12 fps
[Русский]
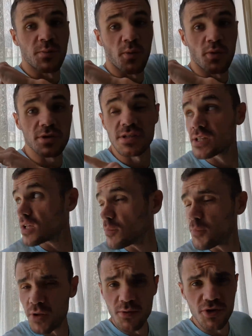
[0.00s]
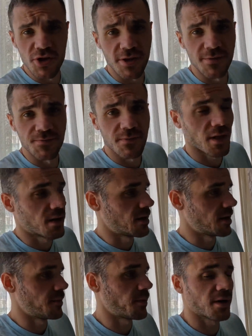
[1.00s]
нас погодка стала получше.
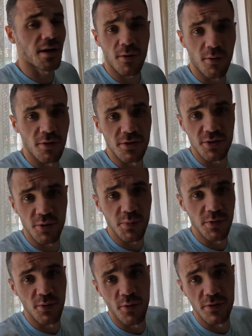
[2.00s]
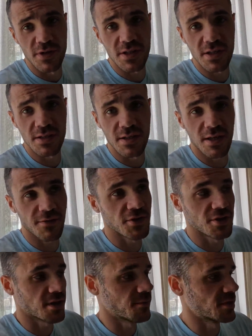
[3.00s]
А пока, коль наступил новый день, да,
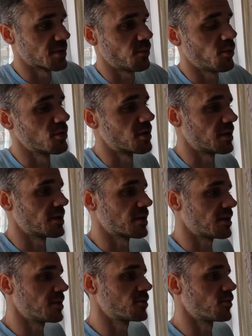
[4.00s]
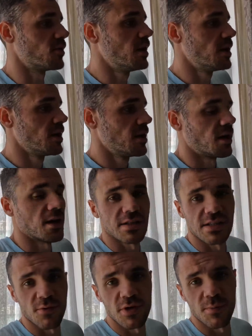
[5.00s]
вчера мы заполнили анкету, а
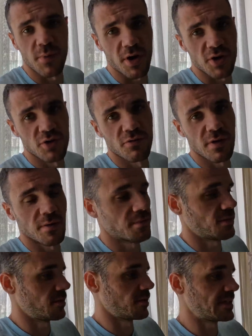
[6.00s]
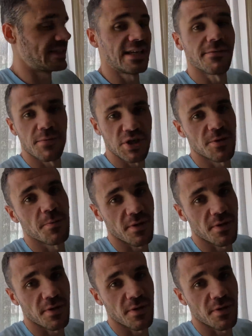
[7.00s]
сегодня покажу вам, э, где вообще